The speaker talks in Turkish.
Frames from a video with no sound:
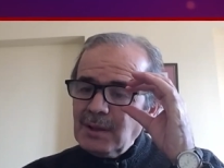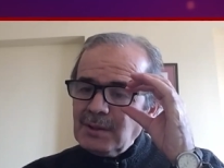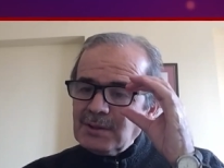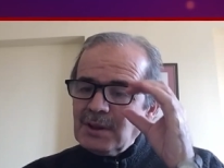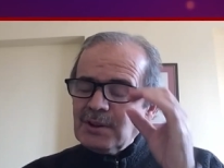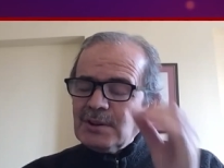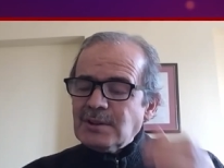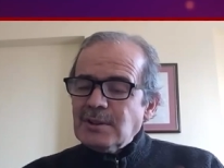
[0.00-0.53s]

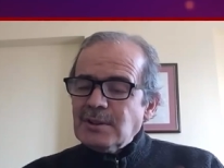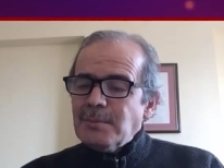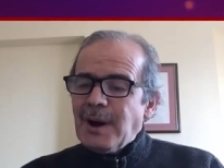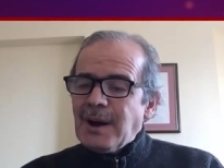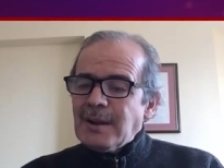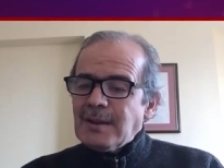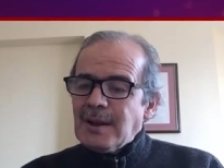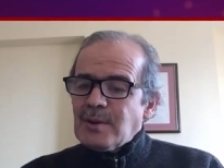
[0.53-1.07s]
çeşitli
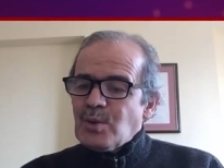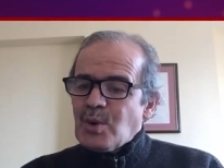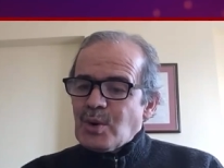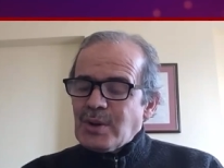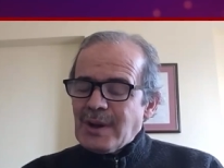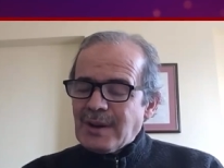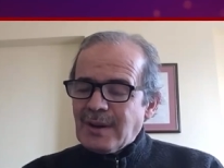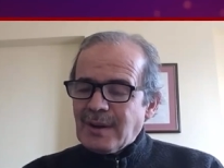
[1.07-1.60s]
mealler
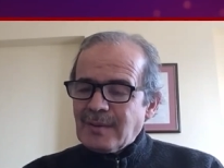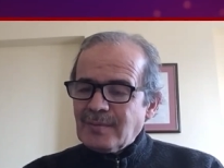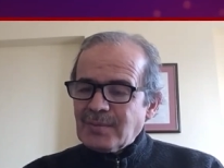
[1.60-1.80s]
okuyarak,